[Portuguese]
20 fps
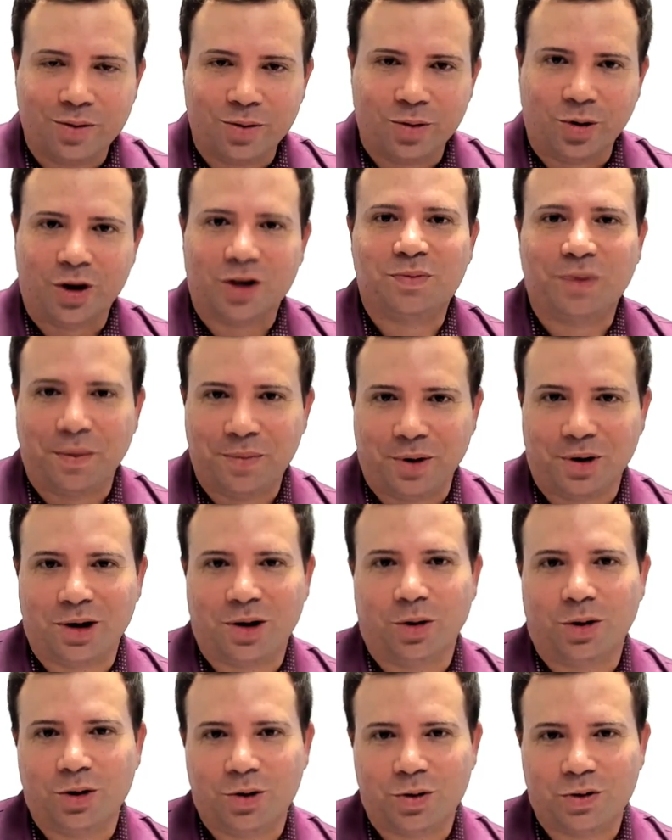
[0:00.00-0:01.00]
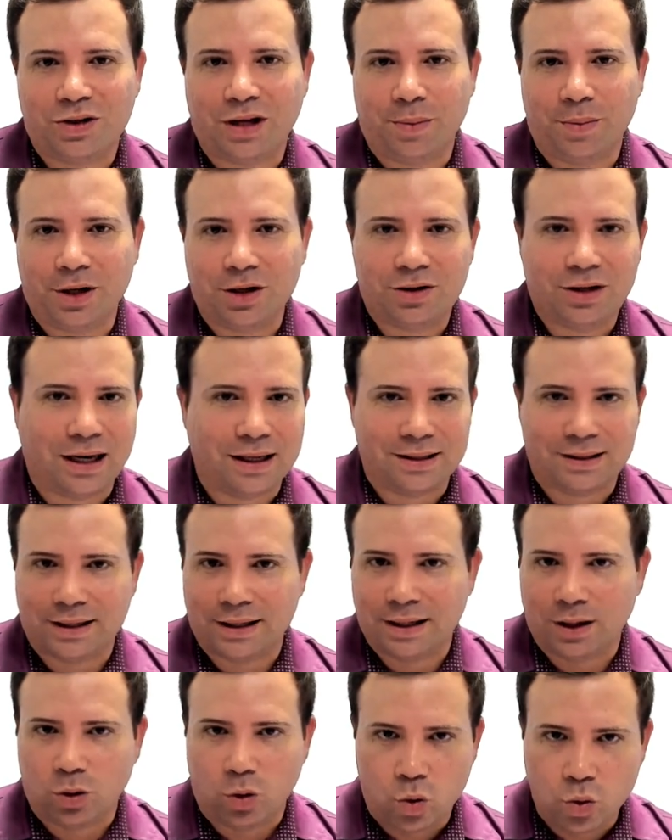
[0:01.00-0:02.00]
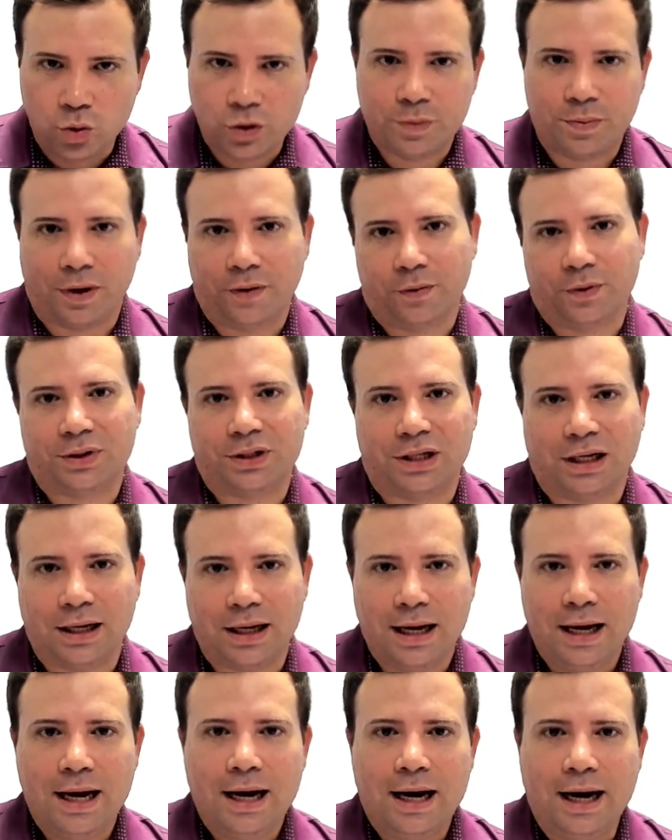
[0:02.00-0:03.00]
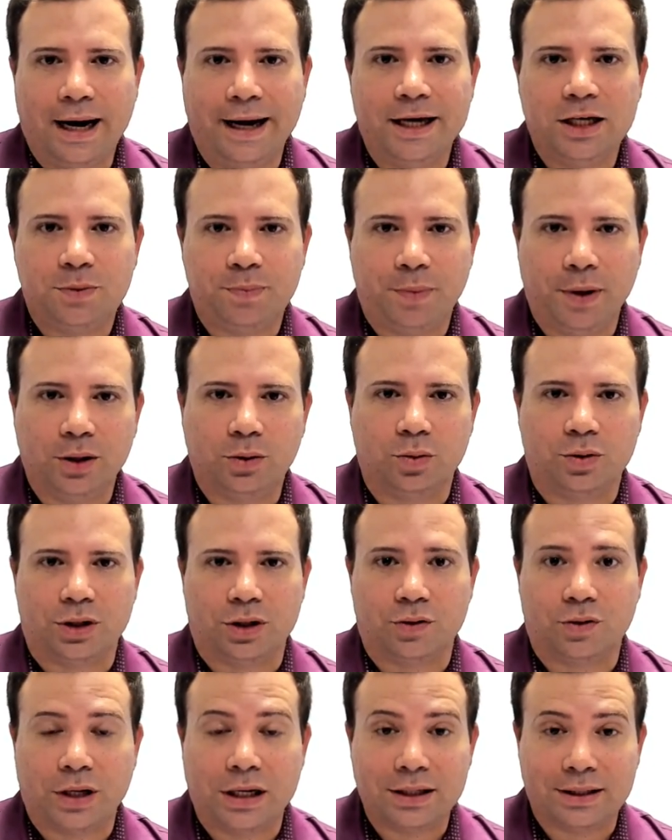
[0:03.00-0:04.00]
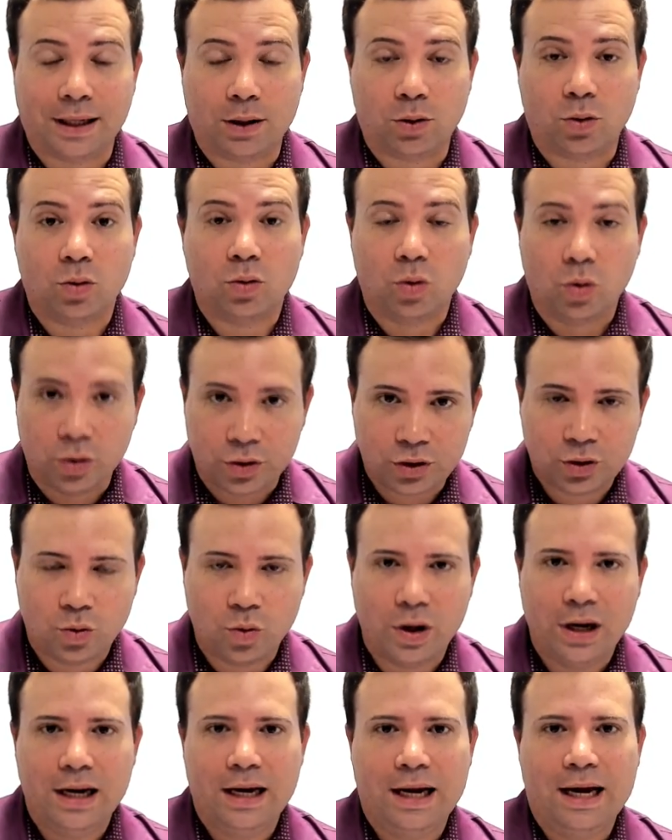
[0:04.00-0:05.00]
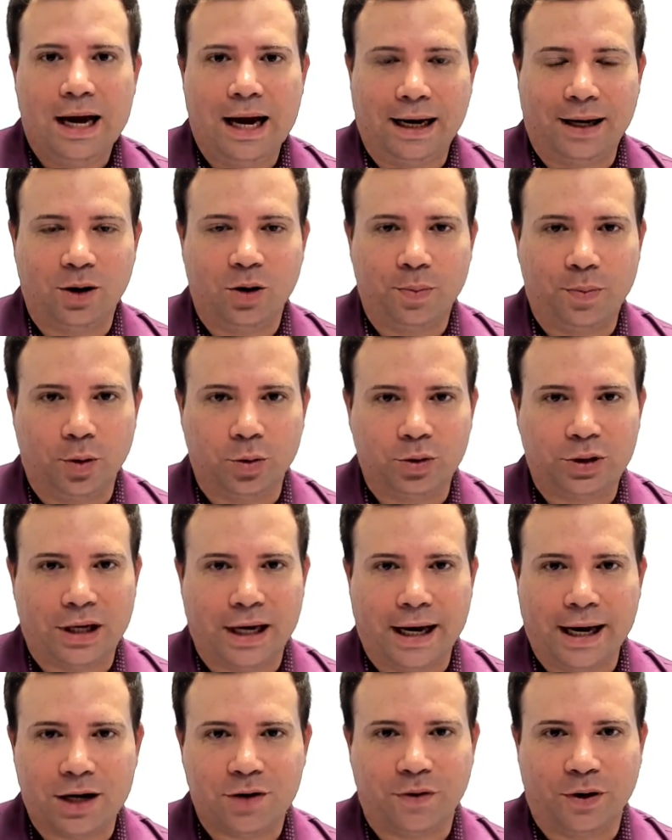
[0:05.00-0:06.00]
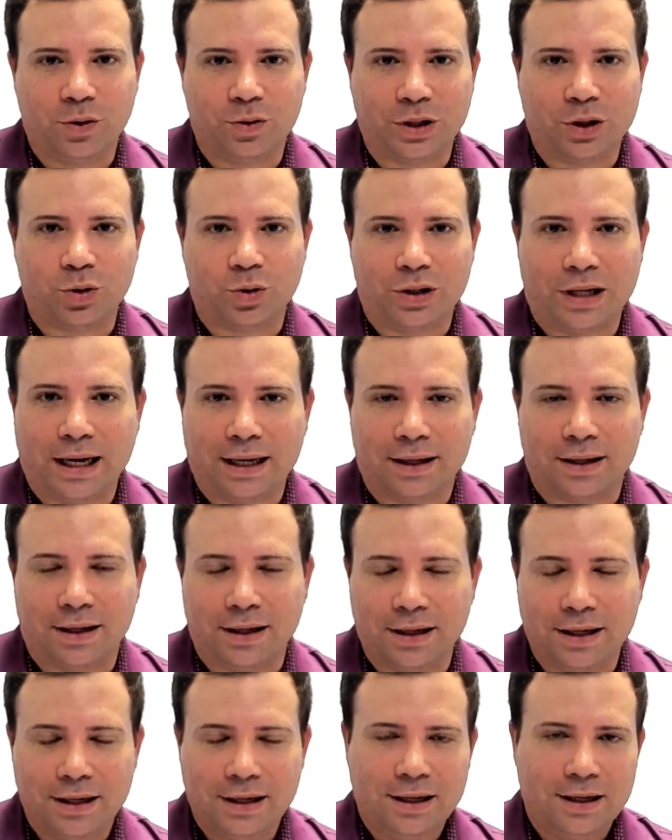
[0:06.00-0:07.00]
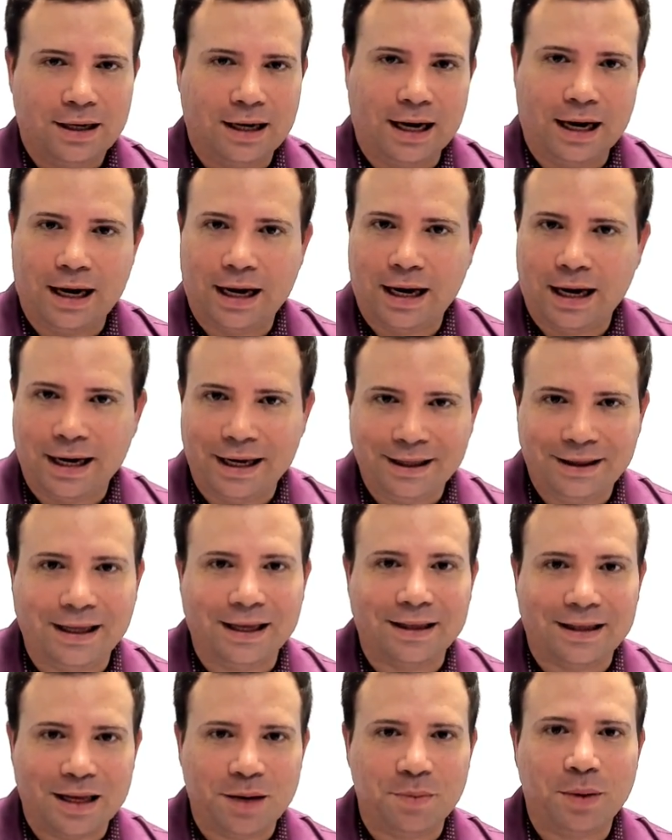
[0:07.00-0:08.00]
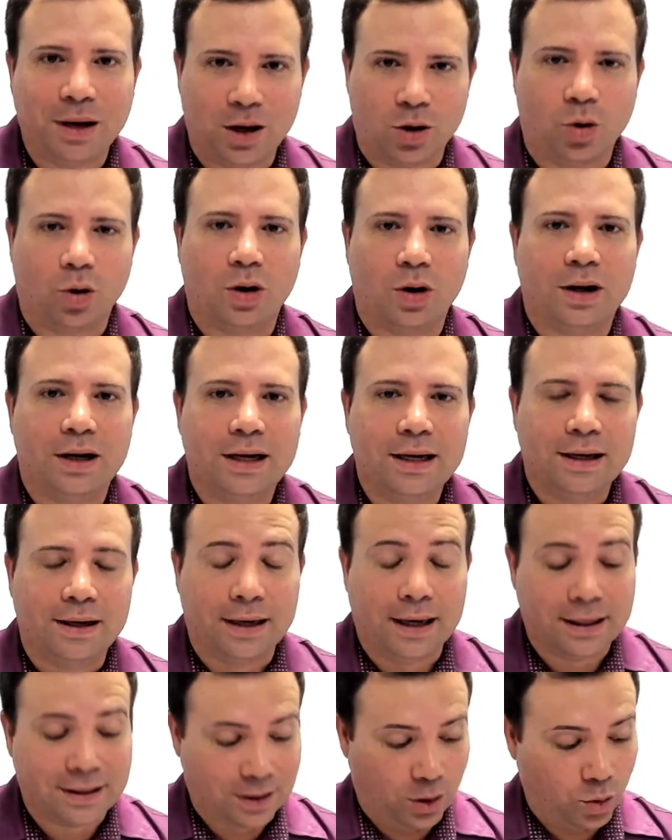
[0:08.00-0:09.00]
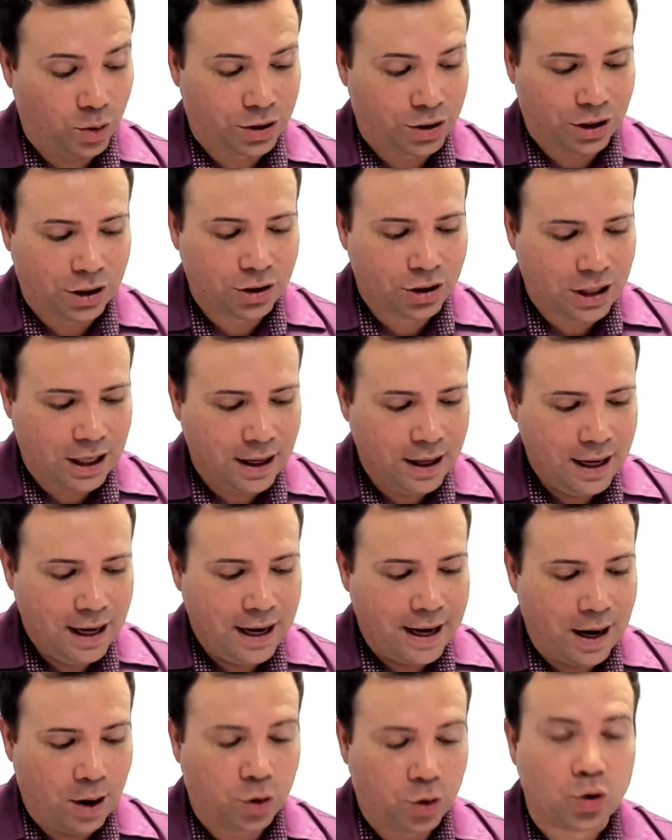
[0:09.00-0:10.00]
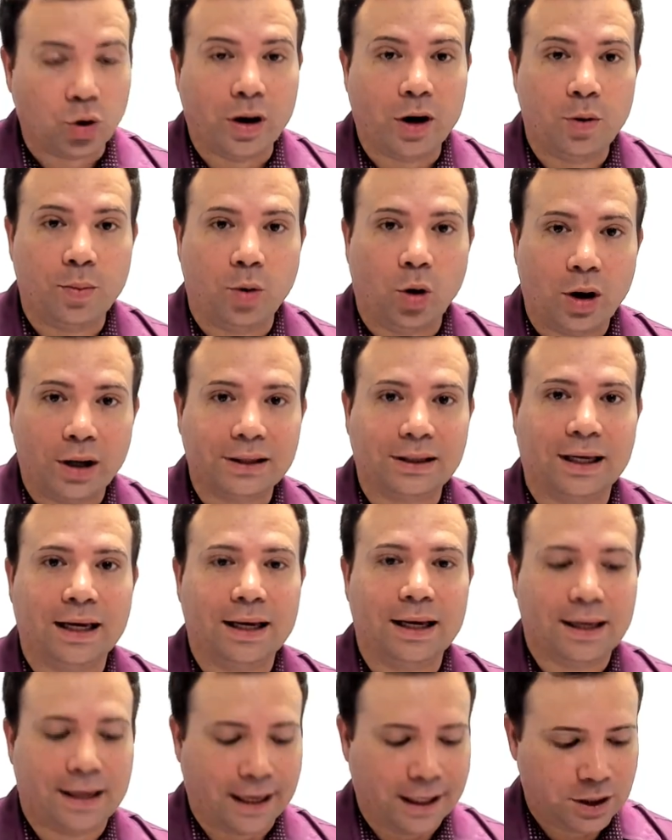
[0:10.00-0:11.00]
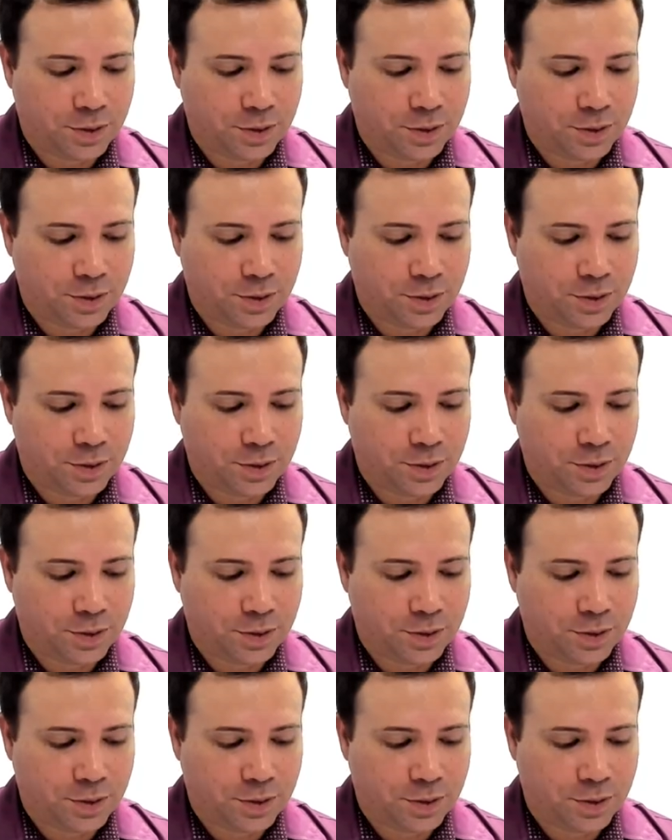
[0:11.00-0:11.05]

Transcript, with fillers: E o nosso papel aqui hoje é justamente trazer luz para você a respeito disso. Quem está conosco aqui no podcast vai nos ajudar aqui a entender melhor essa logística é o Joel Mota, ele que é